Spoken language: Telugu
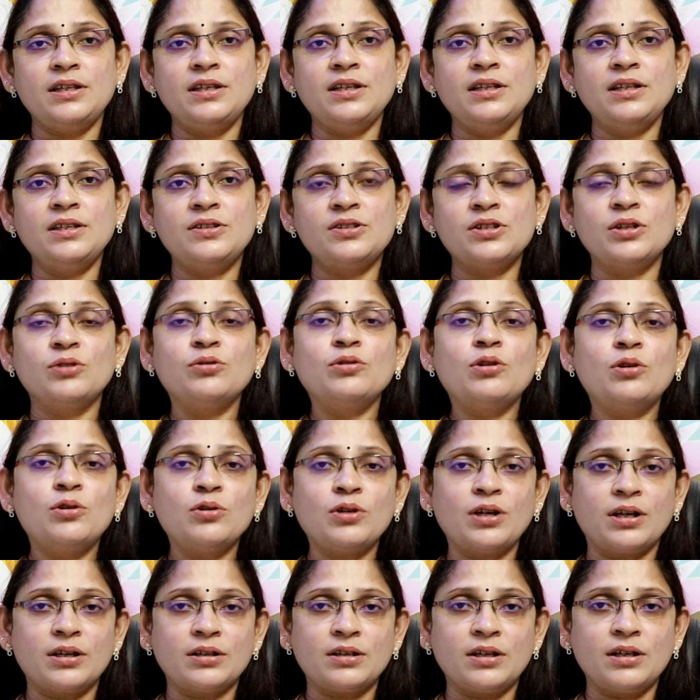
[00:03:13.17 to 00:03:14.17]
ఈ
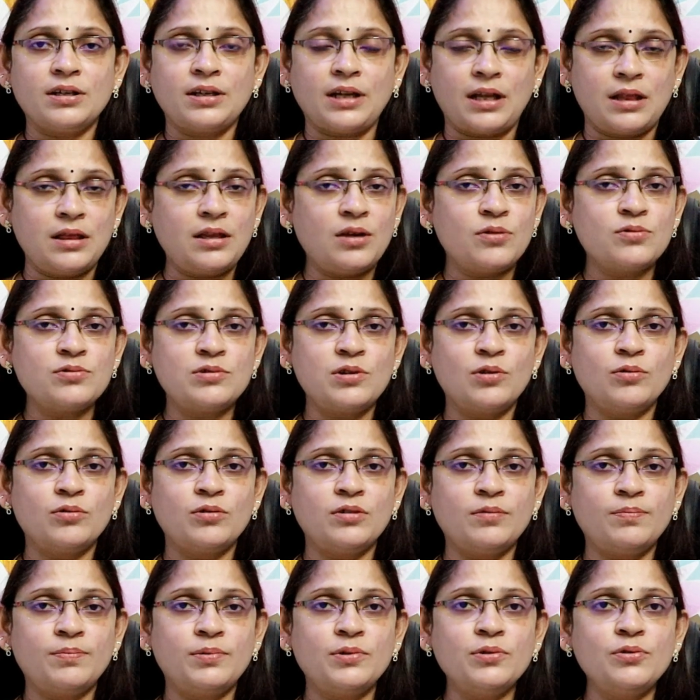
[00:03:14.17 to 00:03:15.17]
చంద్రుడు కనుక టెన్త్ హౌస్లో
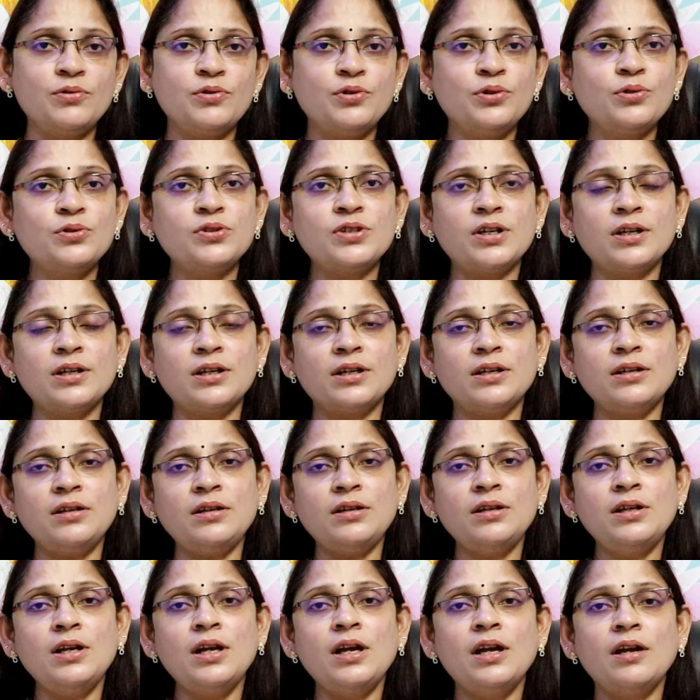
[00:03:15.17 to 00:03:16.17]
ఉన్నప్పుడు యూజువల్గా
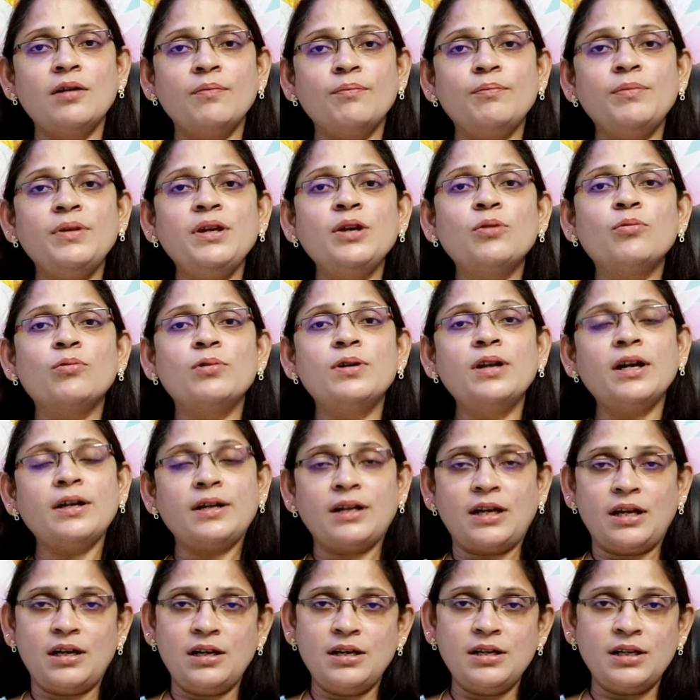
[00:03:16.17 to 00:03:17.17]
మీకున్న
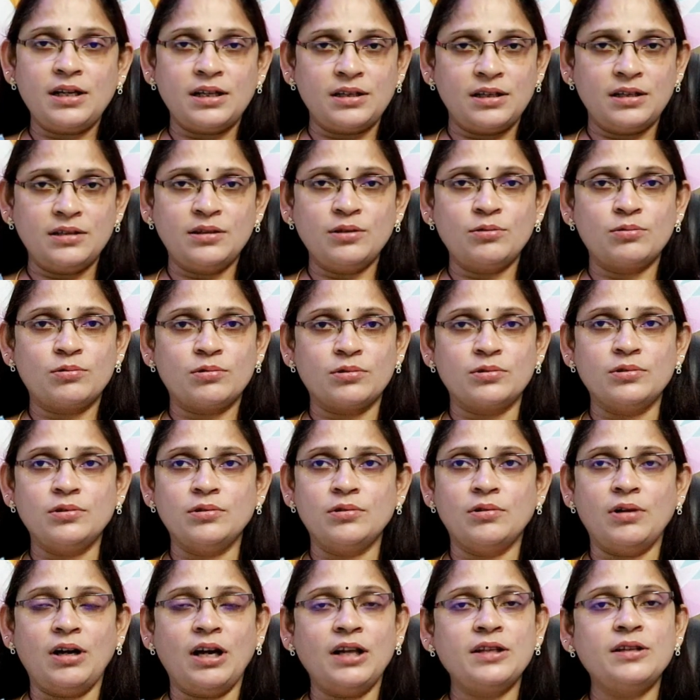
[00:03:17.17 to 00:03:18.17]
టాలెంట్ ఏదైతే
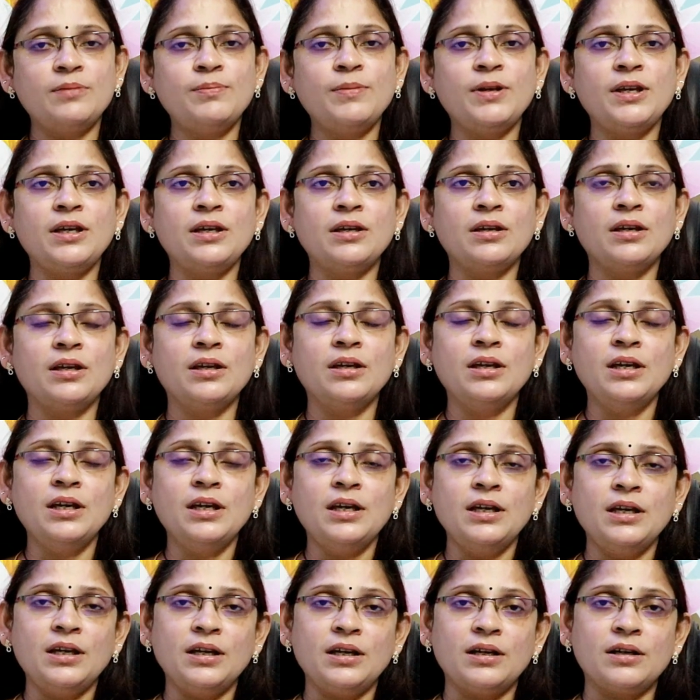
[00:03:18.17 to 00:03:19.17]
ఉంటుందో అది మీ
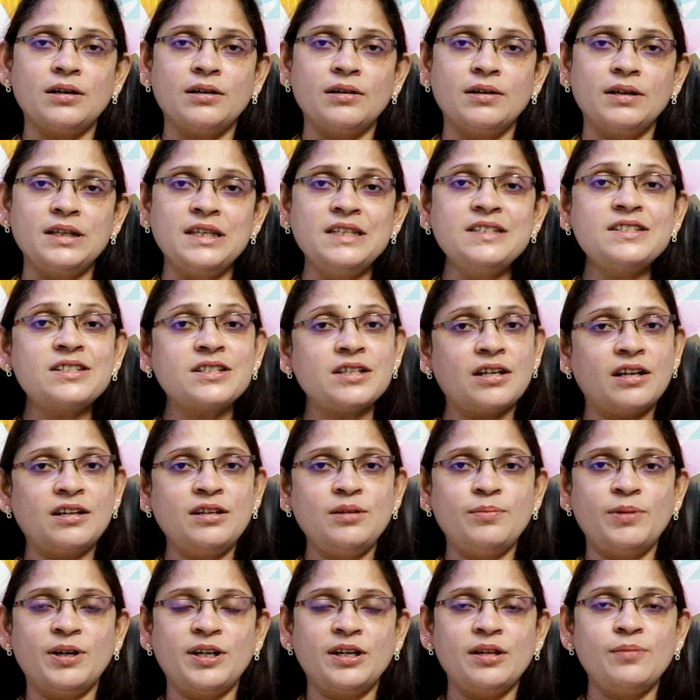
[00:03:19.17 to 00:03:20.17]

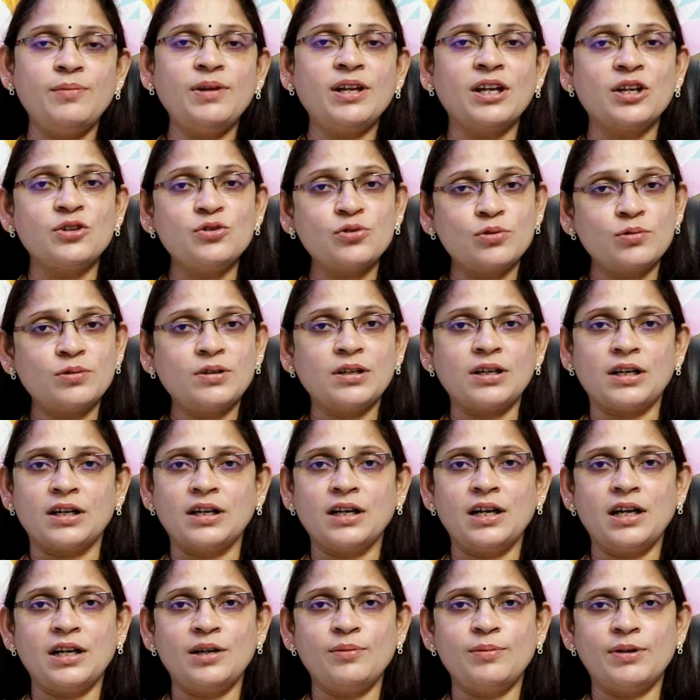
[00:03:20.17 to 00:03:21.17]
ఇష్టాన్ని బట్టి మీరు ఎంచుకున్న
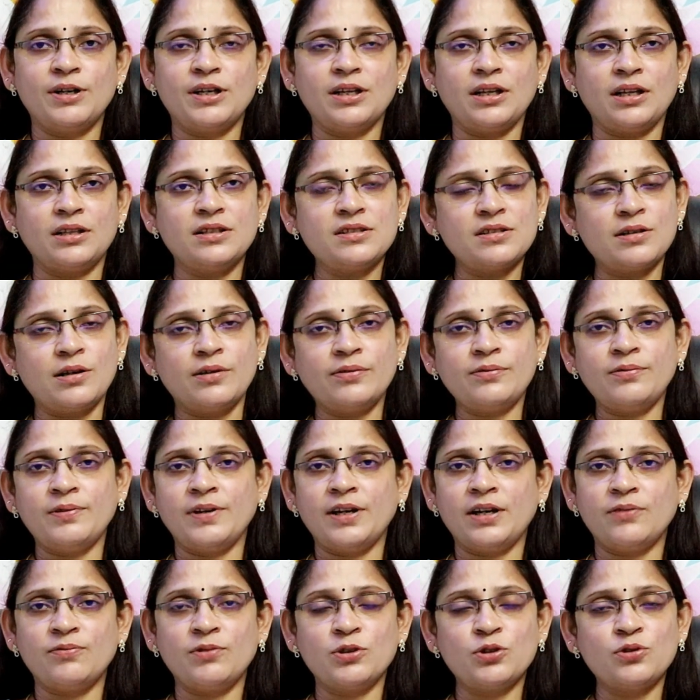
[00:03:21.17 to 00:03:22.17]
రంగాన్ని బట్టి అది
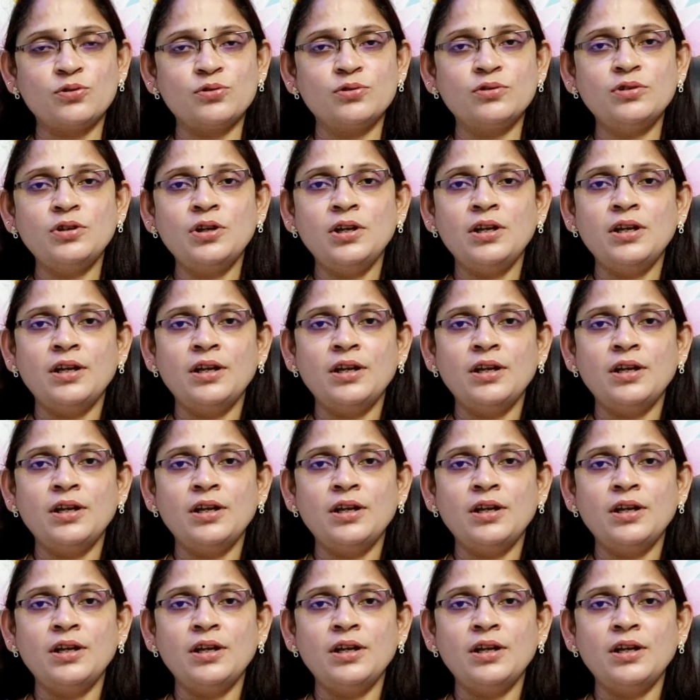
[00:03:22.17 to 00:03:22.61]
సాఫ్ట్వేర్ అవ్వచ్చు